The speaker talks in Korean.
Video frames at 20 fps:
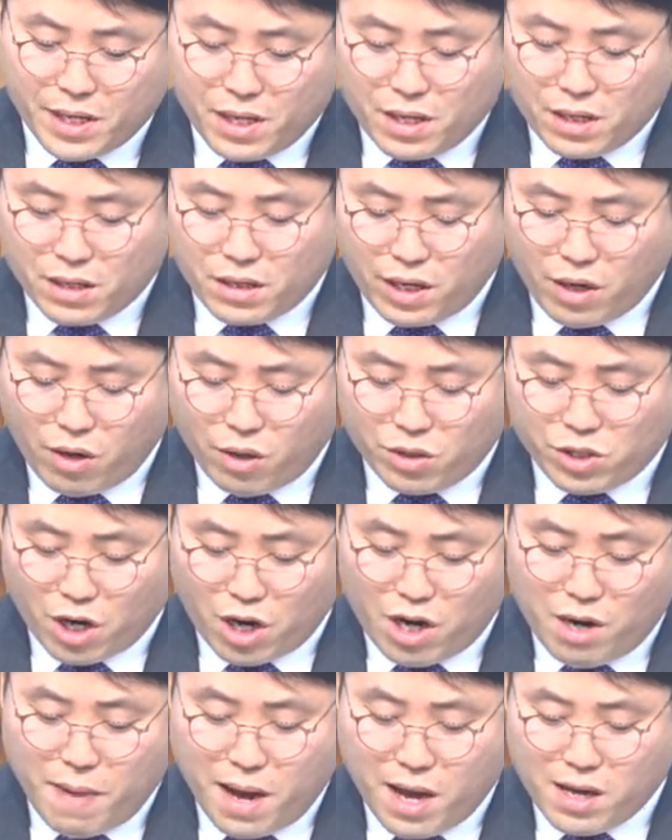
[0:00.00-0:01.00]
그리고
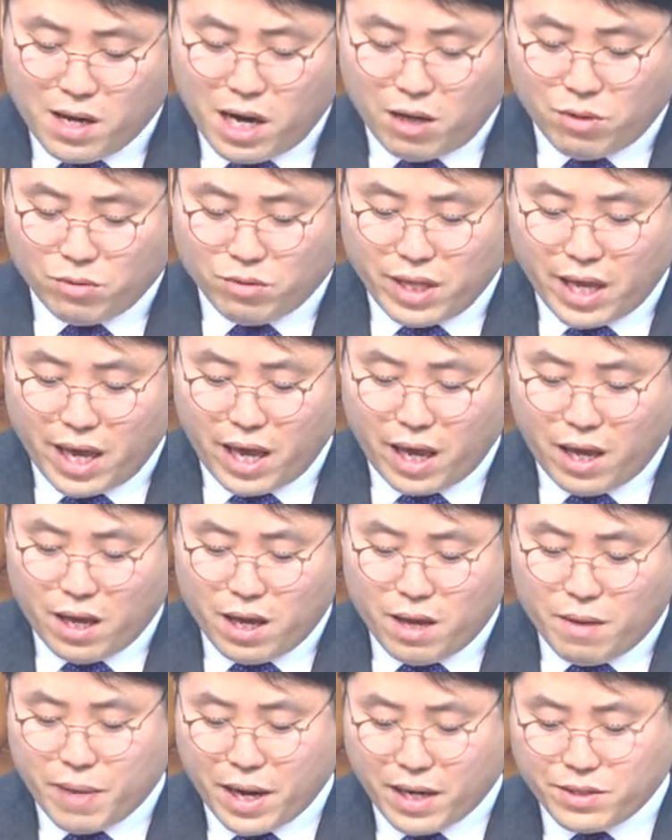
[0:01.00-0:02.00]
절망 가운데
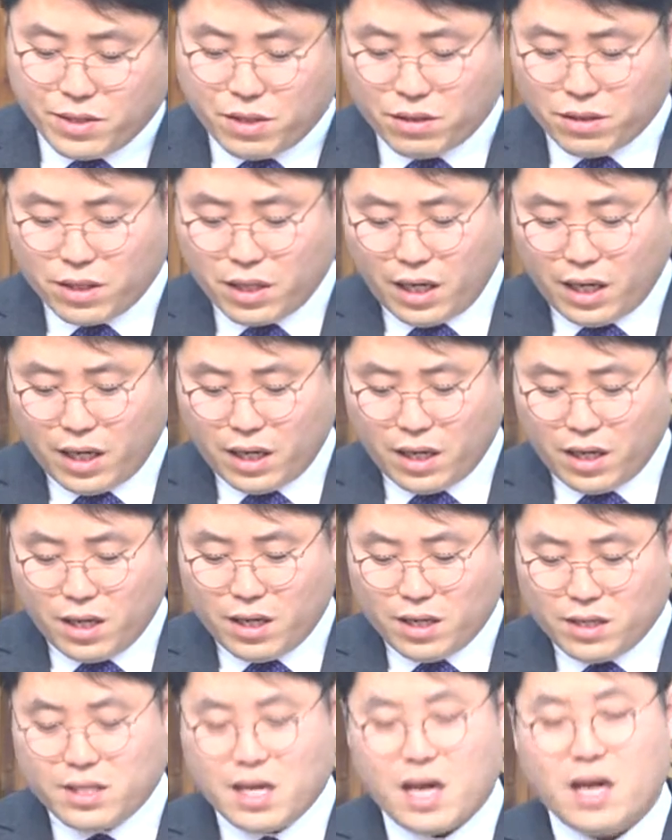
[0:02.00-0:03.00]
백성들이
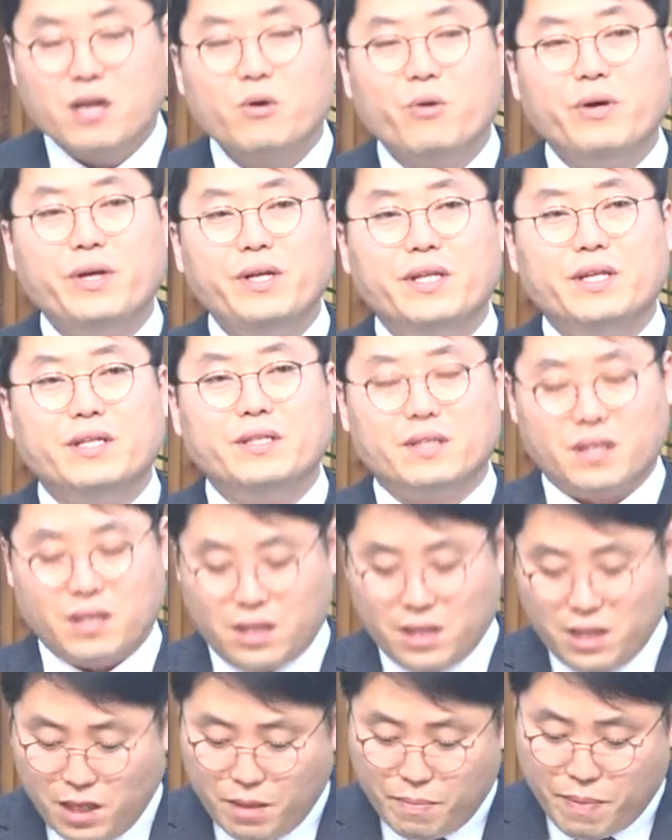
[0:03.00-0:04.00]
살고 있는
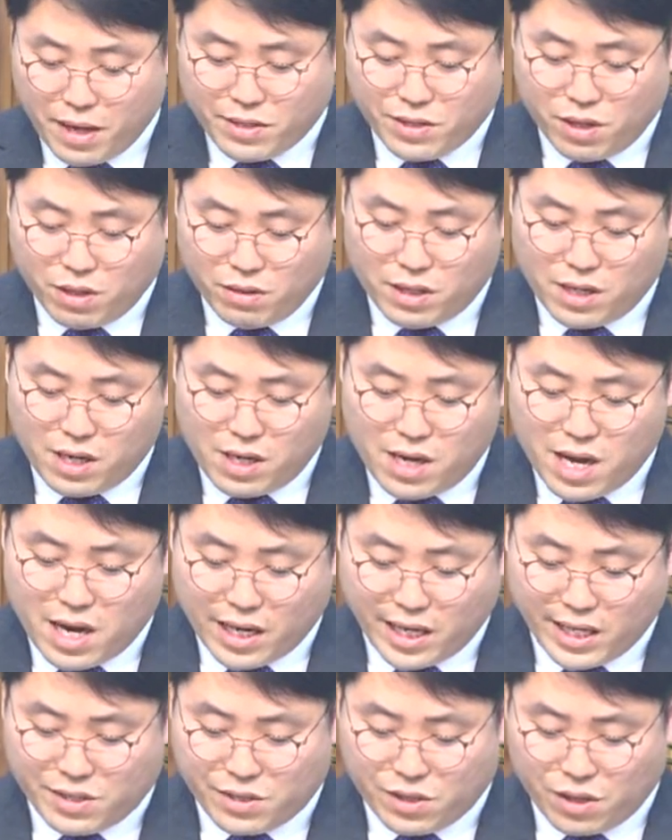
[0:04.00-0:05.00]
그 백성들을
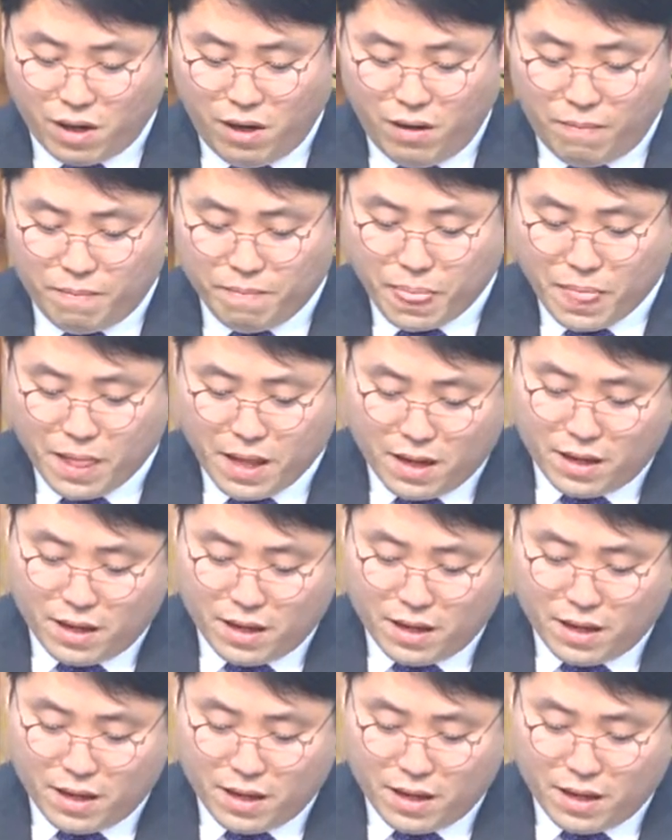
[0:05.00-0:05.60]
향해서